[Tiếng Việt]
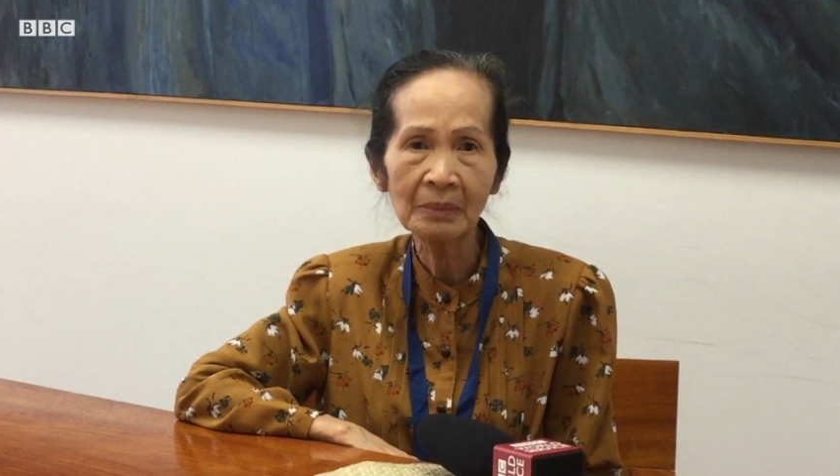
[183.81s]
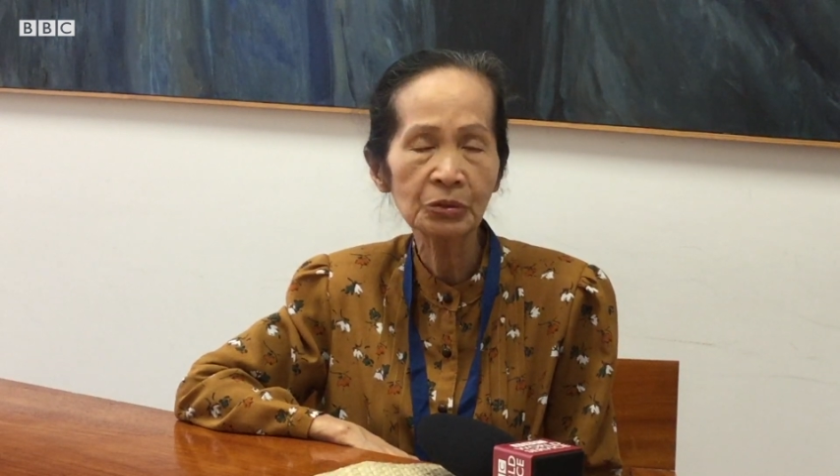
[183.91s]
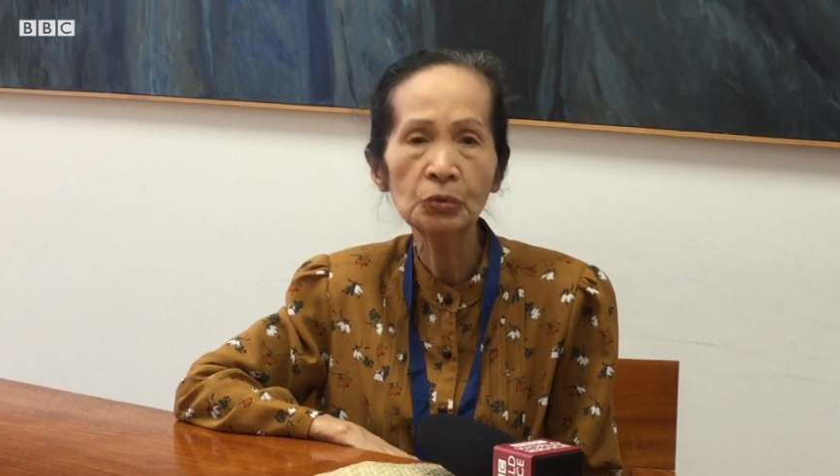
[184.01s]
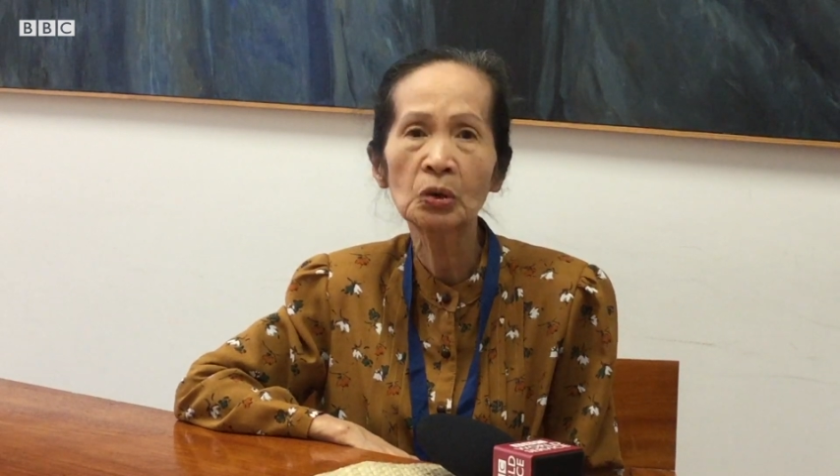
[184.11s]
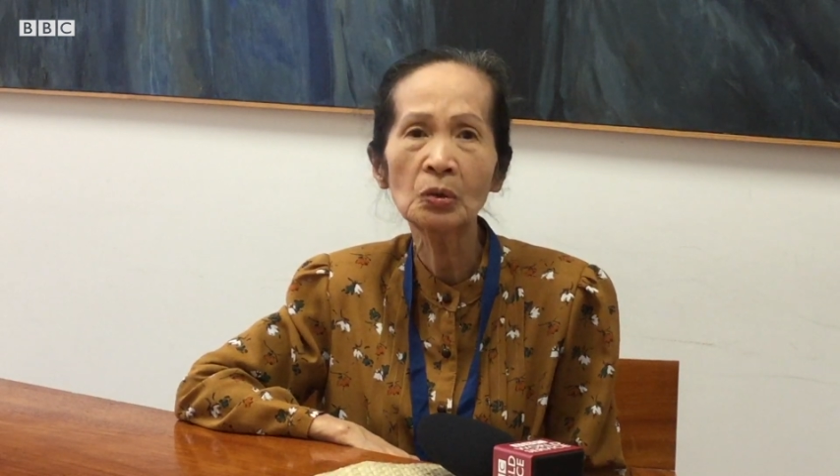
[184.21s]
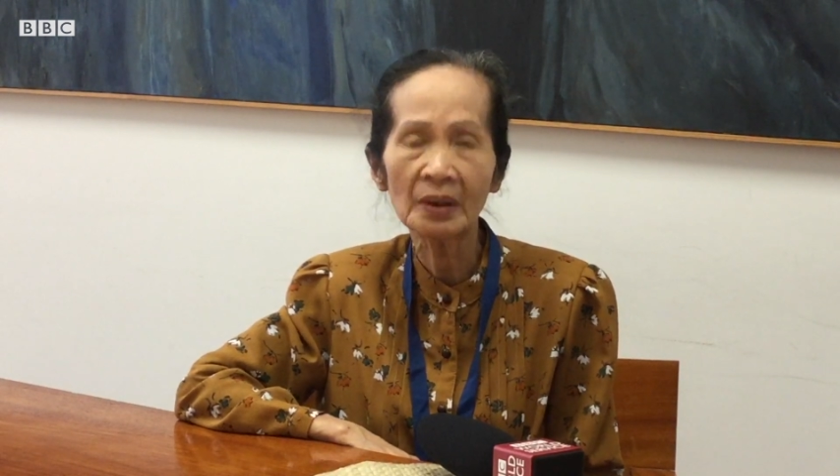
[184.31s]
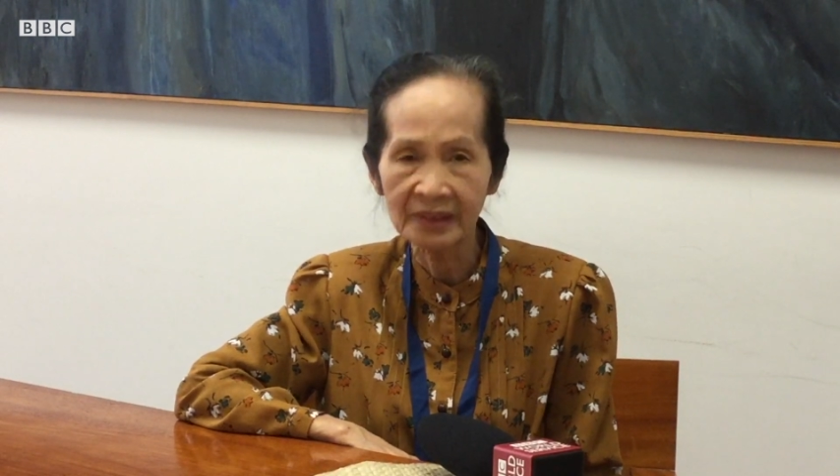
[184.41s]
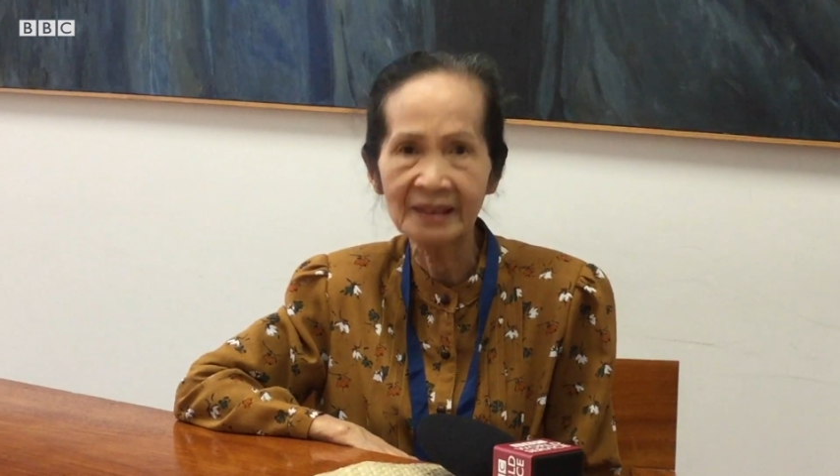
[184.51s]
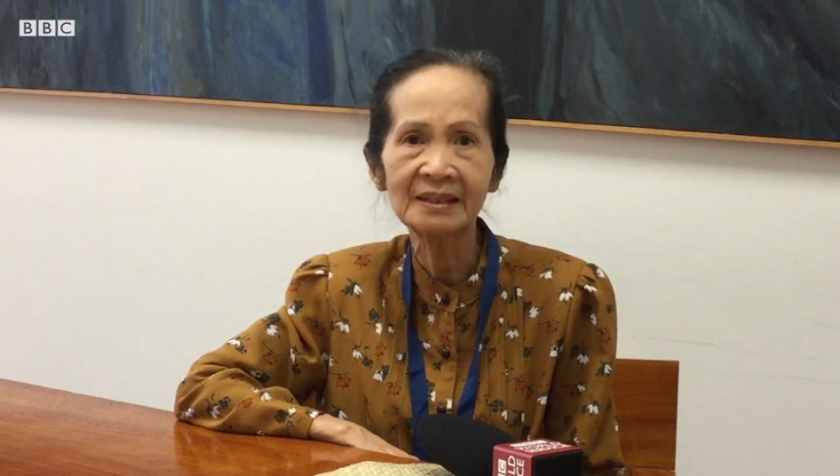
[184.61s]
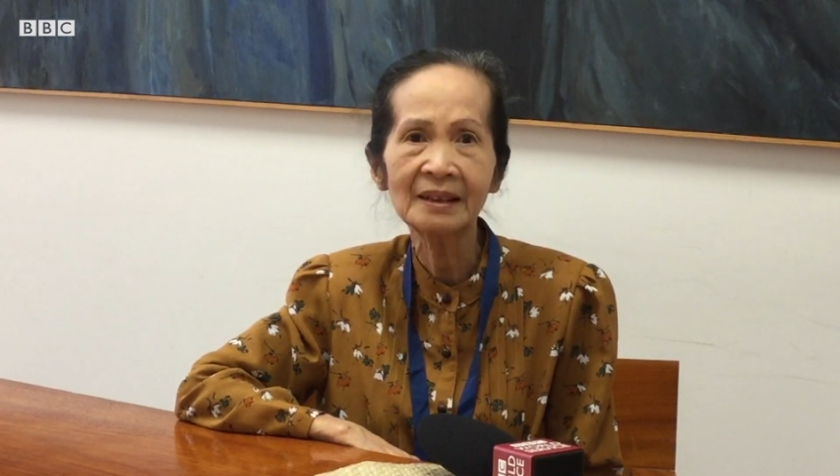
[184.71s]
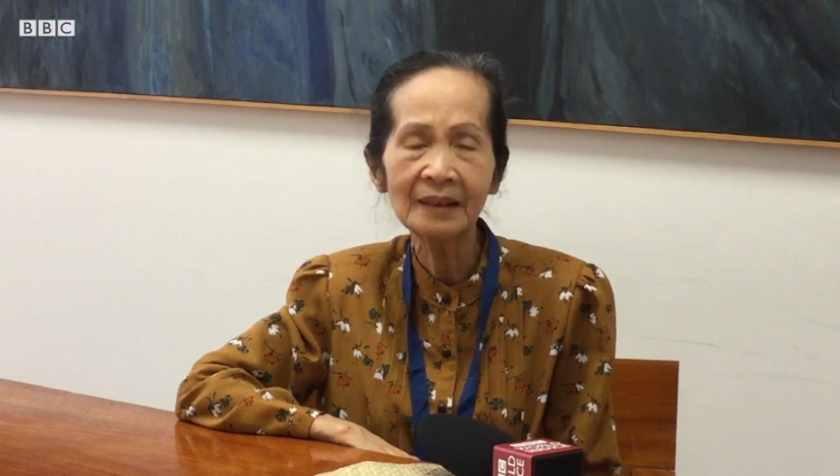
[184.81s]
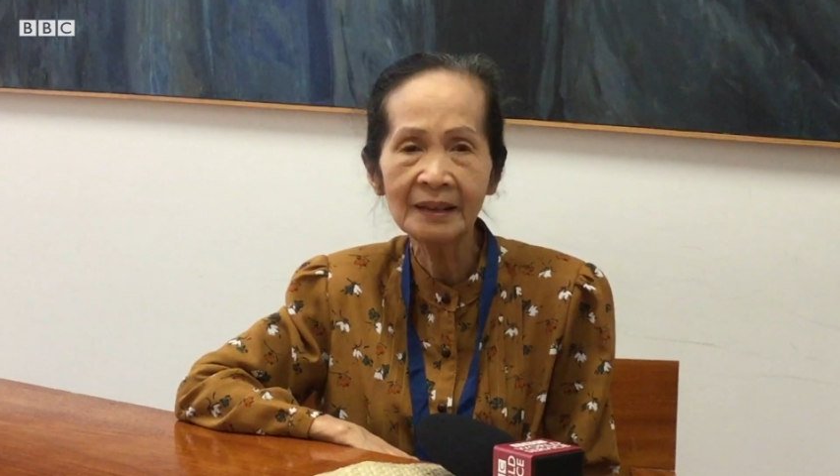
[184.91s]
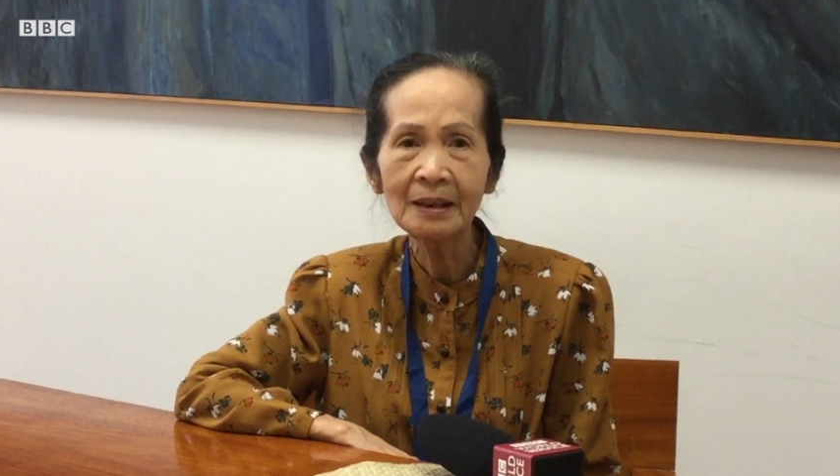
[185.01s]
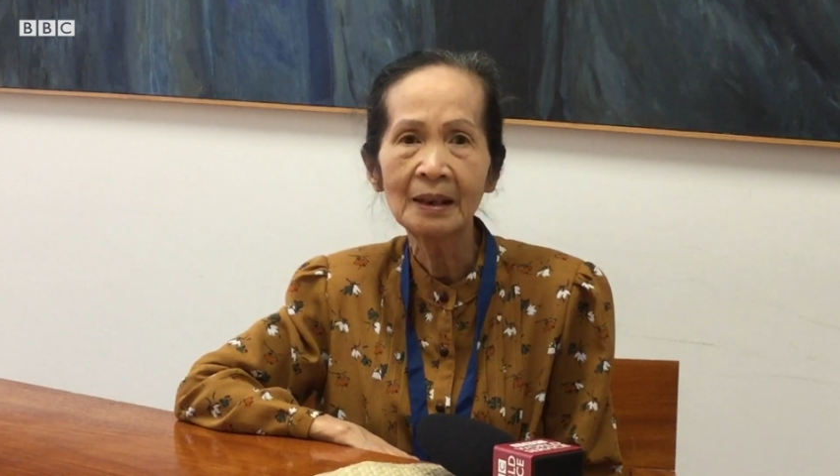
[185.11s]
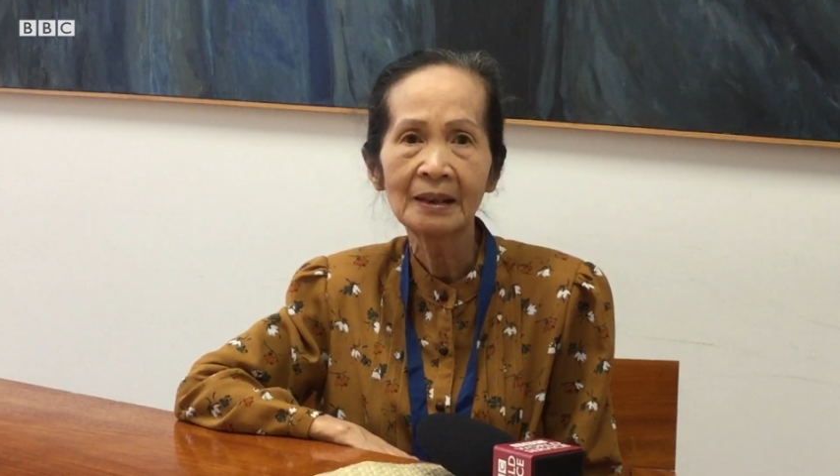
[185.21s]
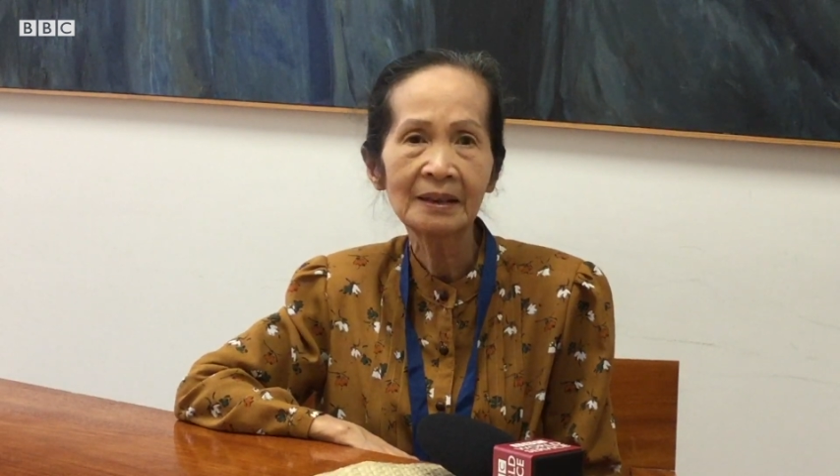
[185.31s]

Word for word: mặc dù có luật cạnh tranh đấy